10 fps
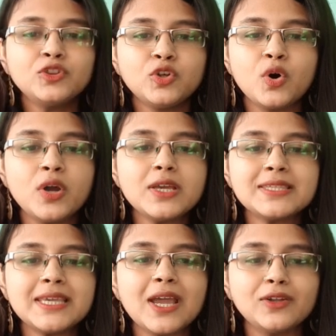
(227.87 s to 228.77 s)
तो
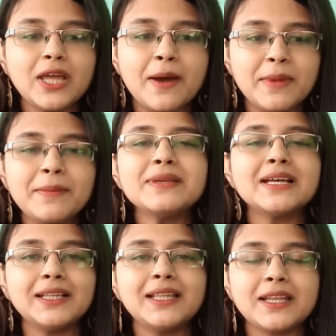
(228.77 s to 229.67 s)
इससे क्या होता है हमें भी
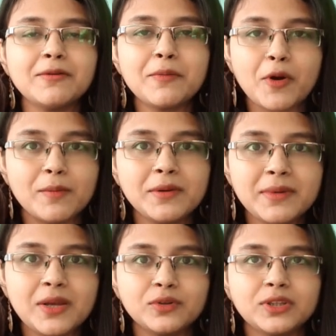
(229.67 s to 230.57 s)
ज़्यादा देखने में प्रॉब्लम
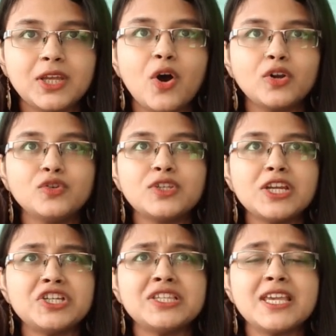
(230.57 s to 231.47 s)
नहीं होती और दूसरी
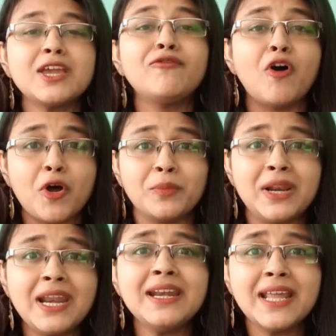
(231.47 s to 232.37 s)
चीज़ ये कि
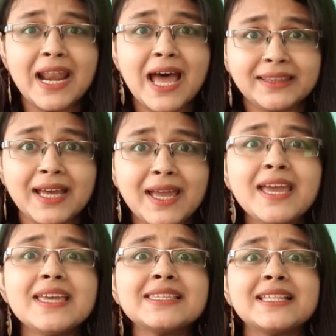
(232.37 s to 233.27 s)
फॉर्मलिन डलाता
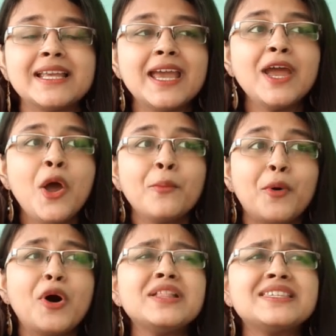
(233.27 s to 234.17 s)
है इसलिए
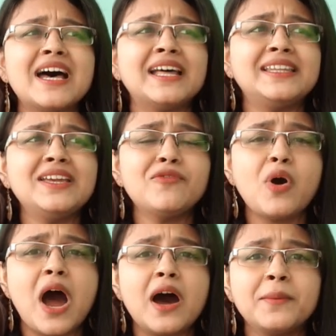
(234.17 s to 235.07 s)
बहुत ज़्यादा वो
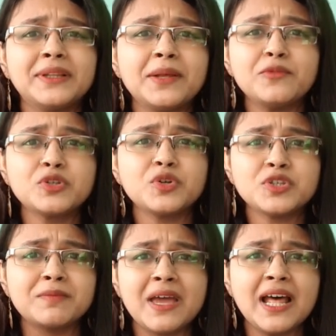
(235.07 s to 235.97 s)
आ, मतलब उस जो
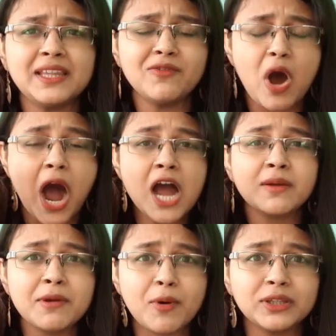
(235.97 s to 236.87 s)
स्मेल आती है वो
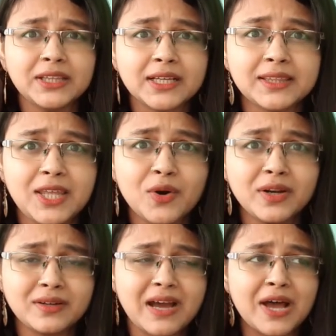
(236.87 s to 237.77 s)
आँख में बहुत लगती है
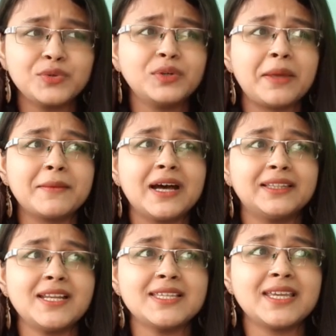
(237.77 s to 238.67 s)
और आंसू टाइप का
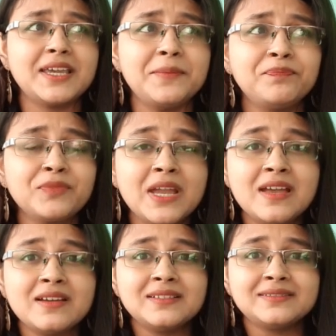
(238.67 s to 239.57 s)
आता है जैसे कि
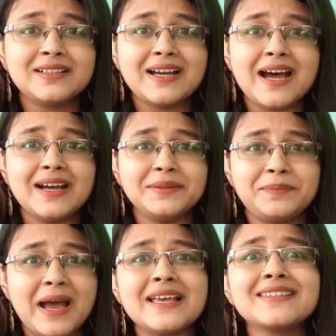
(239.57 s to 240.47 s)

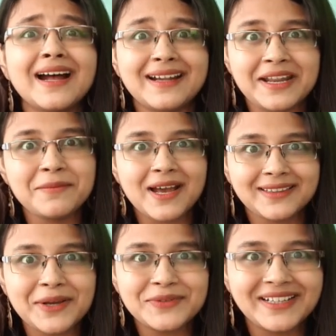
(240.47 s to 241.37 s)
प्याज काटने में
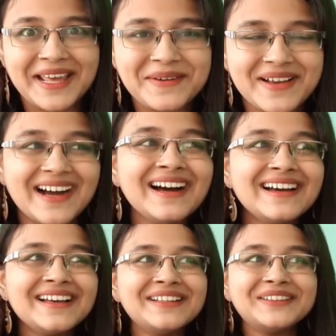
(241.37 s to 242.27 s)
आता है उसी टाइप का
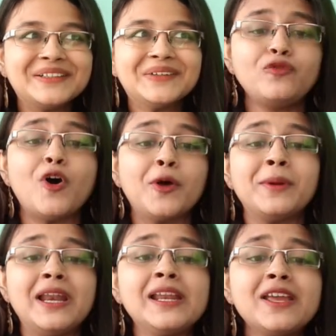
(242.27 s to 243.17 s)
तो फॉर्मेलिन